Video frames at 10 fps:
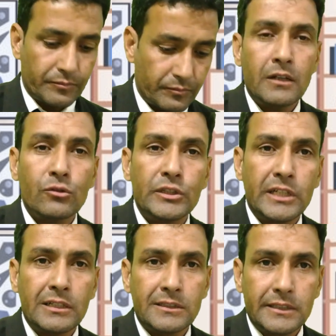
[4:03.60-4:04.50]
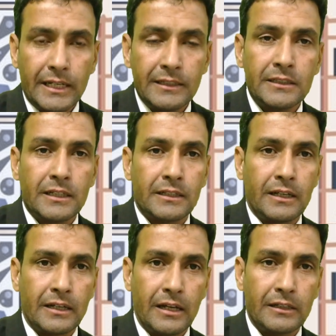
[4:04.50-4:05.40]
अगर कोई शख्स चैलेंज
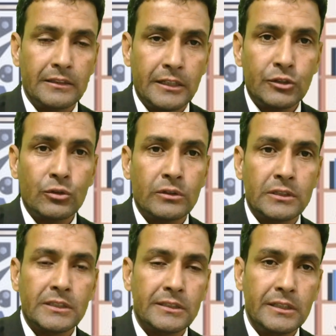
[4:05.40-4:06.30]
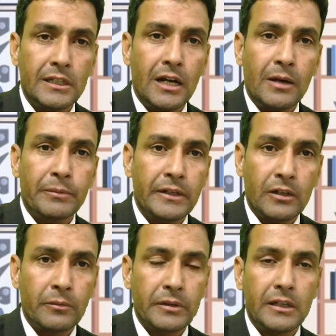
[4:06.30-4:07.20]
करता है कि ये जो रजिस्ट्री आपके
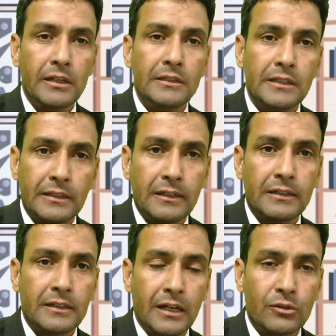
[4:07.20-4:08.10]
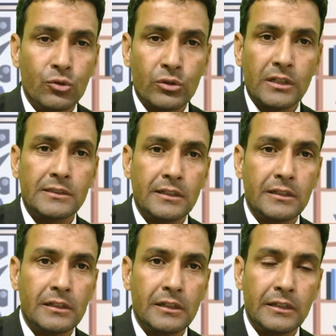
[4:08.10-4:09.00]
नाम की गई ये गलत है धोखे से
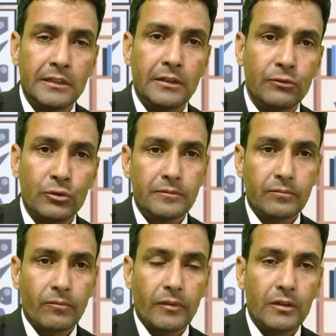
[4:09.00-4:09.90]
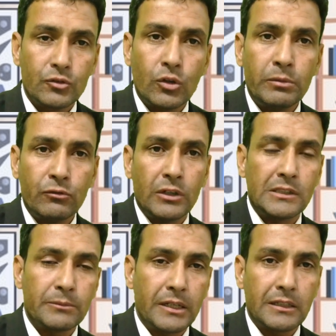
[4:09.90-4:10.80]
की गई ये जो भी वो
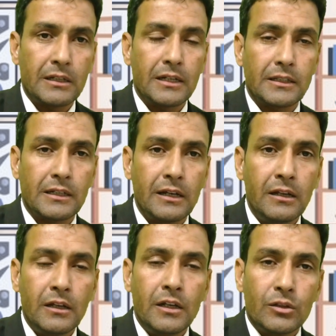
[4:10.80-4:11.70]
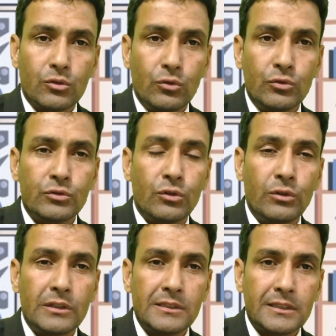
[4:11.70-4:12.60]
इल्ज़ाम लगाता है तो
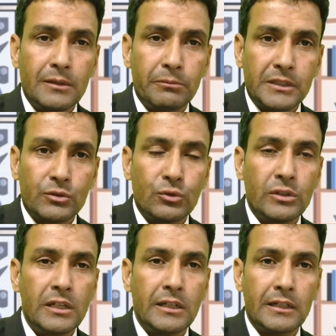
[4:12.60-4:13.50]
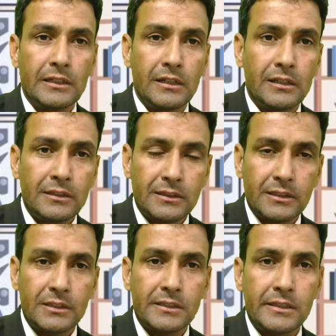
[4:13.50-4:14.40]
उसको इसकी मनसूखी के लिए इस
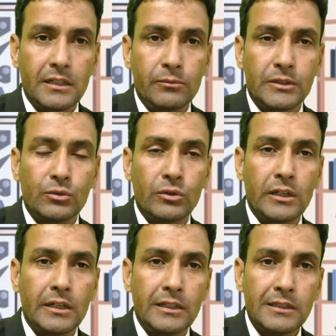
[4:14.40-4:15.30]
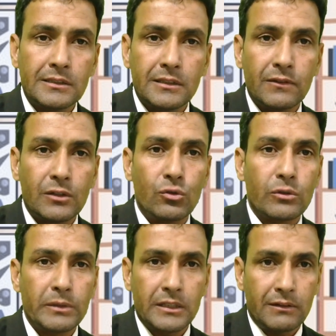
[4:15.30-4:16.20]
रजिस्ट्री की मनसूखी के लिए सिविल
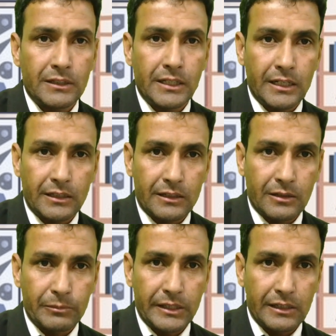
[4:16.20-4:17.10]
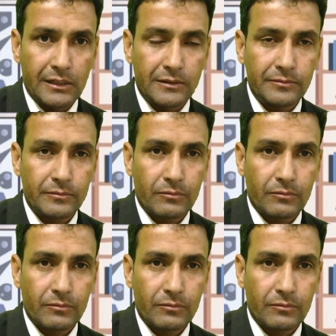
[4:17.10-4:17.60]
कोर्ट में दावा दायर करना पड़ेगा